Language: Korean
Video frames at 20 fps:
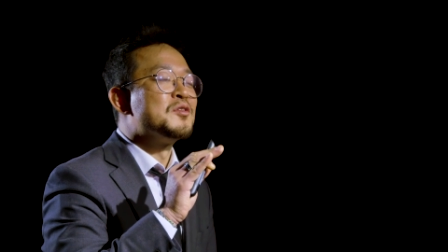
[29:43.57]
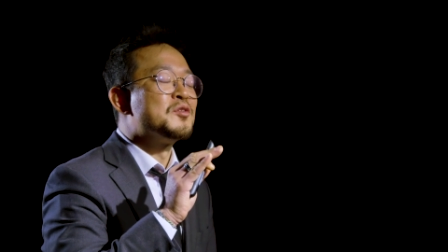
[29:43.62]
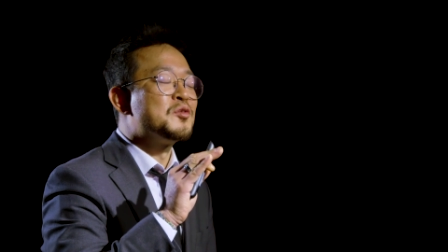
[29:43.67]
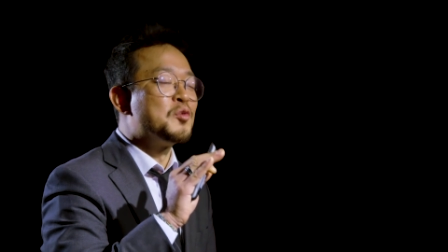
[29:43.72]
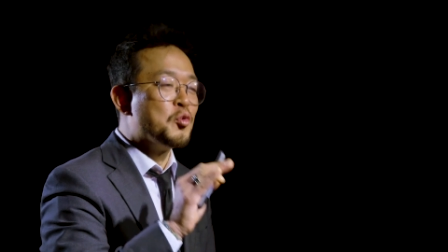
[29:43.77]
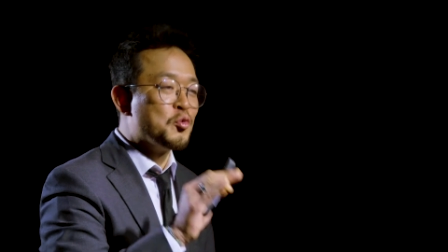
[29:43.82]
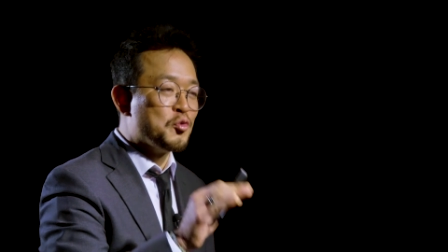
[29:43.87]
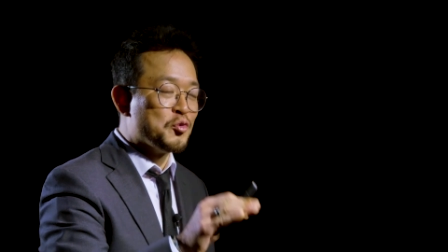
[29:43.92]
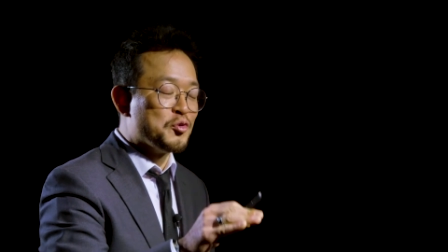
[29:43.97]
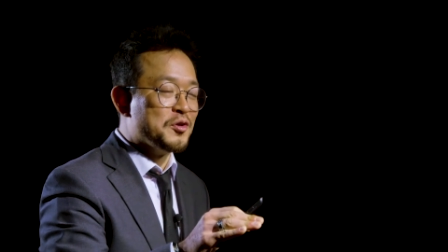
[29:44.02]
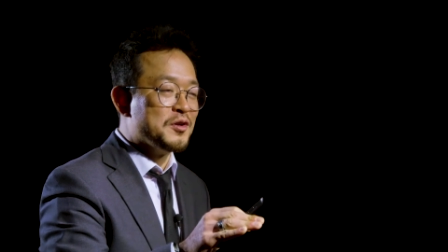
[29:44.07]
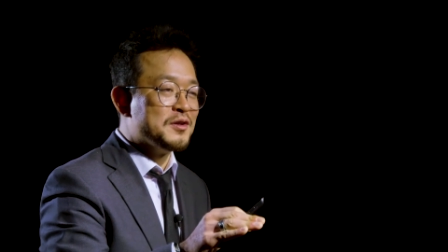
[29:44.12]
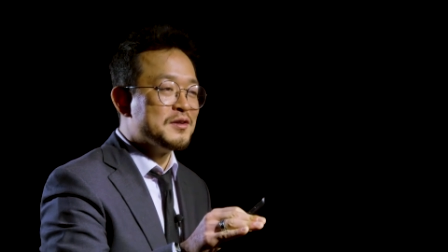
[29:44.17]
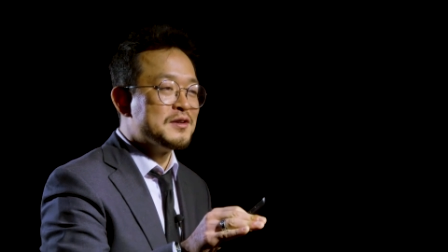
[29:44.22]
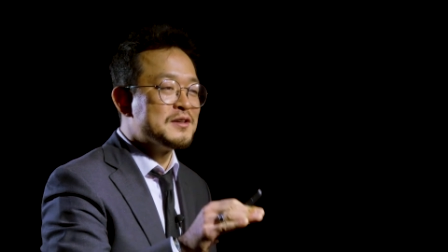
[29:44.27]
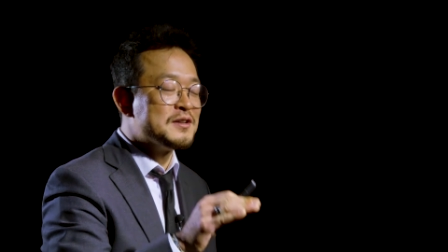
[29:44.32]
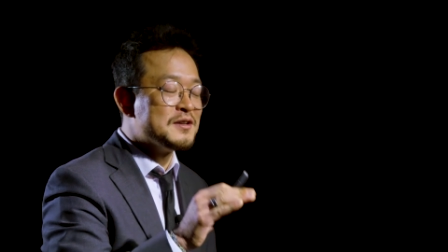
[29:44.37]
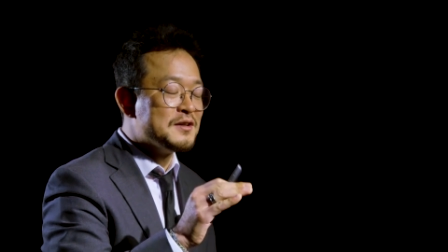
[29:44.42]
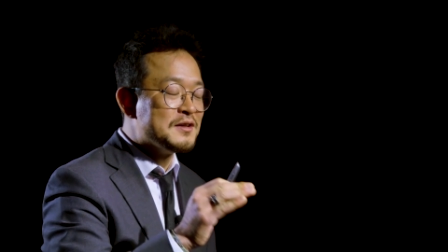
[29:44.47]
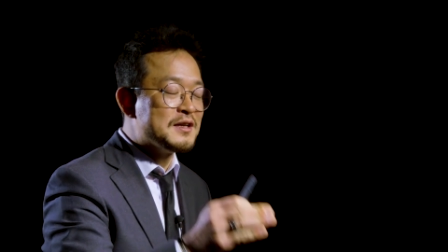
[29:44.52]
도구를,
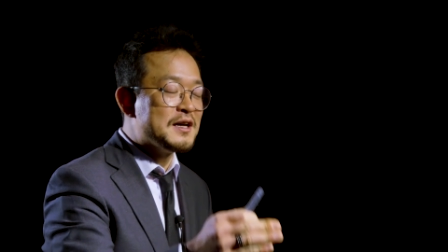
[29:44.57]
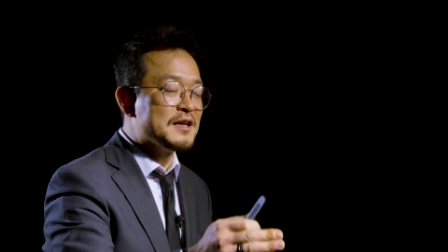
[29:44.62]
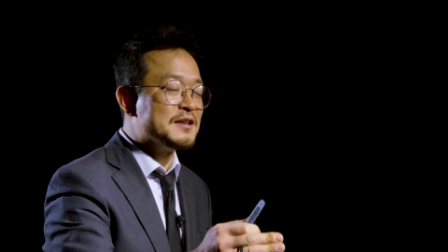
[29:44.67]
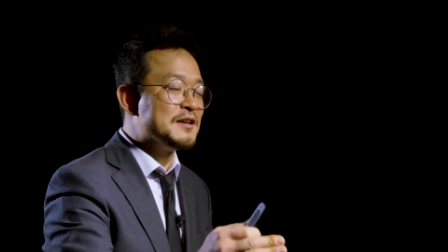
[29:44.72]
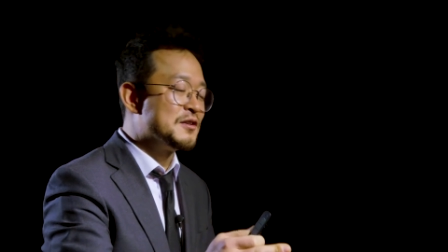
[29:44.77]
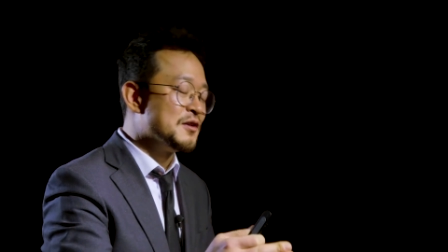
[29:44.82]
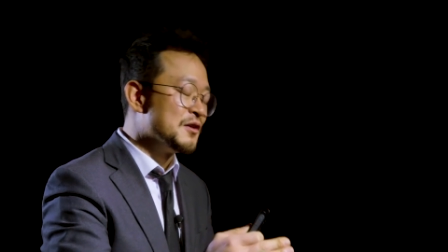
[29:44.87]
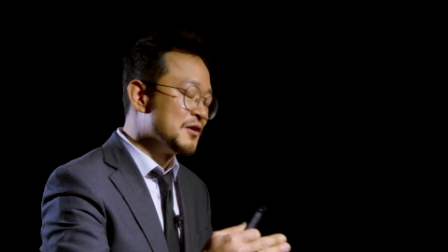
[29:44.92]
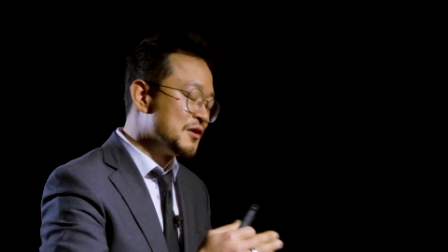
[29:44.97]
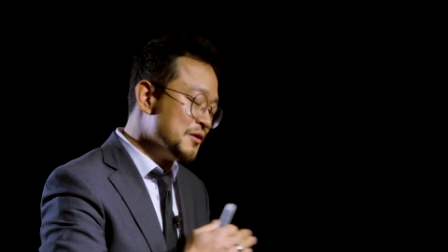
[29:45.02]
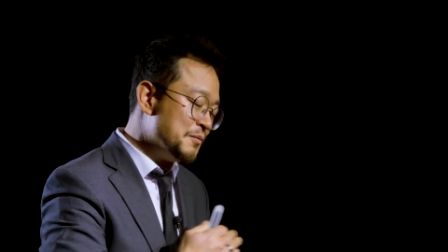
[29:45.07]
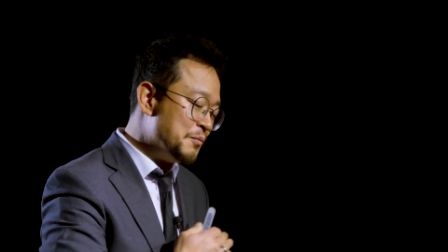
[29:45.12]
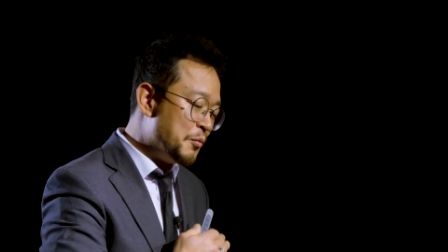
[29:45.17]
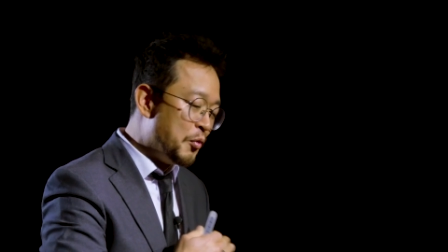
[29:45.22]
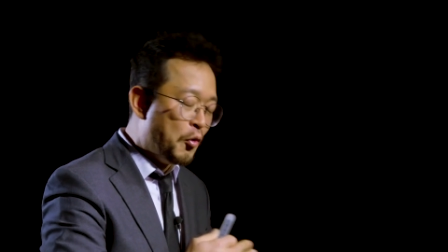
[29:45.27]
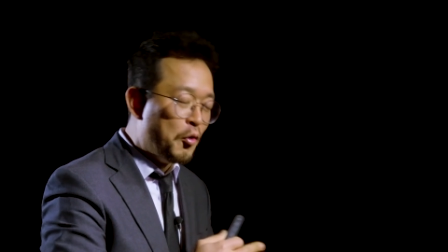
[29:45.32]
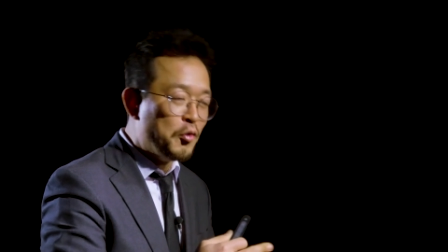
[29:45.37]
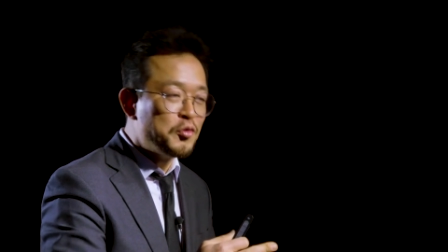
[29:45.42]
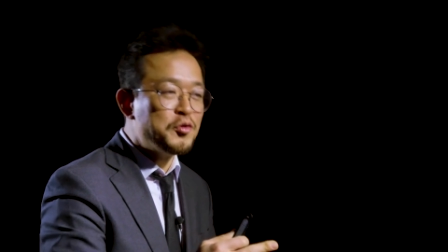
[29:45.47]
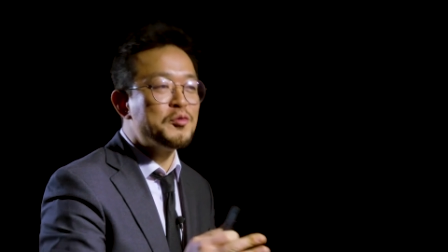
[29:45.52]
지금까지 했던 그
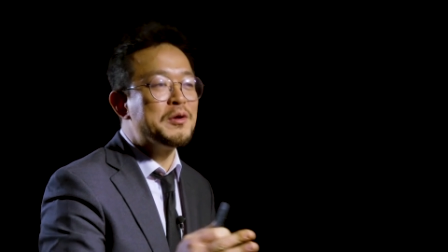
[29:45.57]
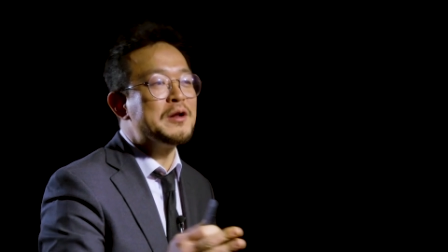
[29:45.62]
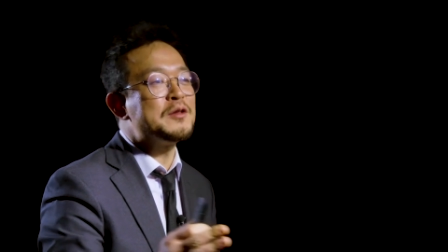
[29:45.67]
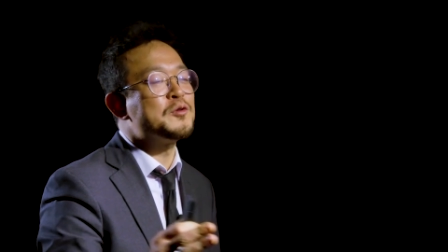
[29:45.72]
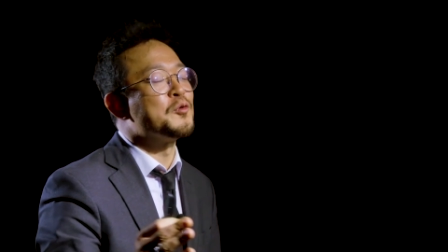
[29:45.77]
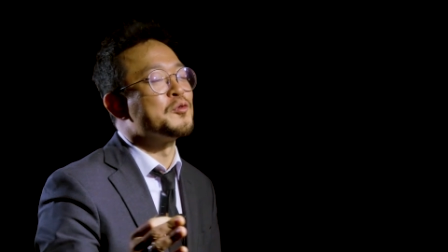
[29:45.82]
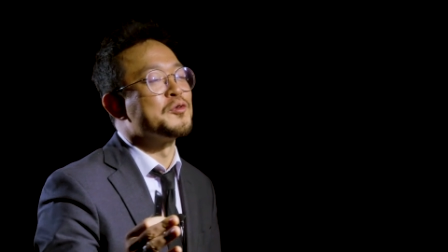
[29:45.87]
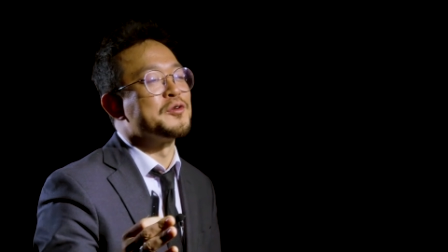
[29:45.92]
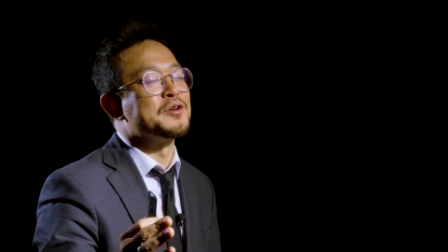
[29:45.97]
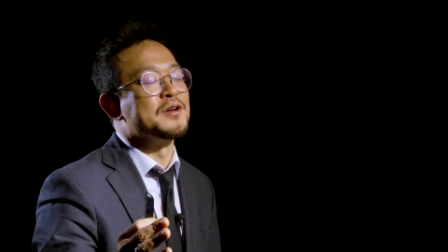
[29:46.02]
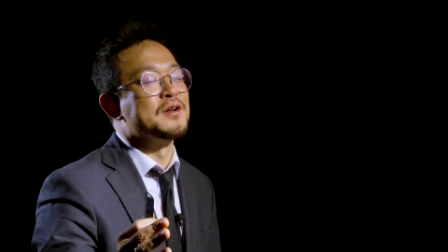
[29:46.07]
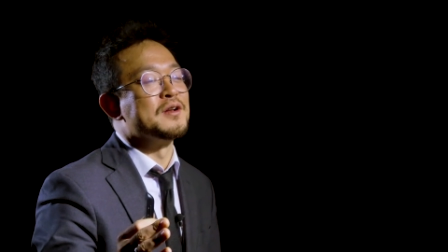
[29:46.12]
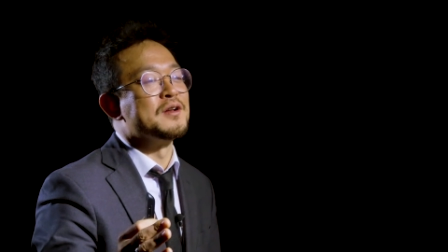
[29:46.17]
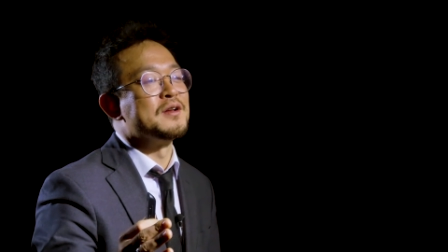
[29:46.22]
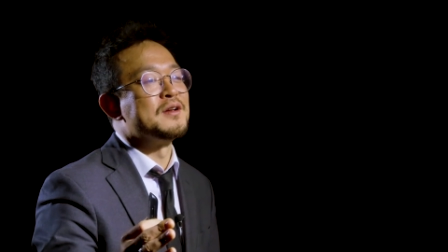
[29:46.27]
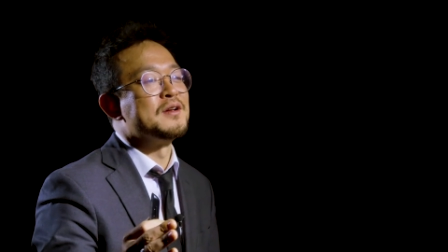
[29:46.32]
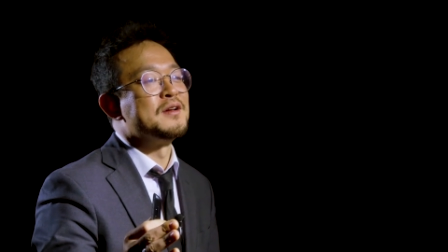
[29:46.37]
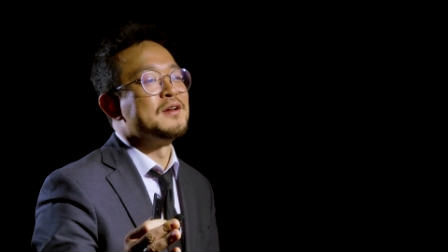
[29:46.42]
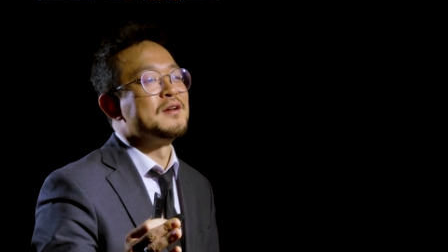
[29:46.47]
모든 활동들을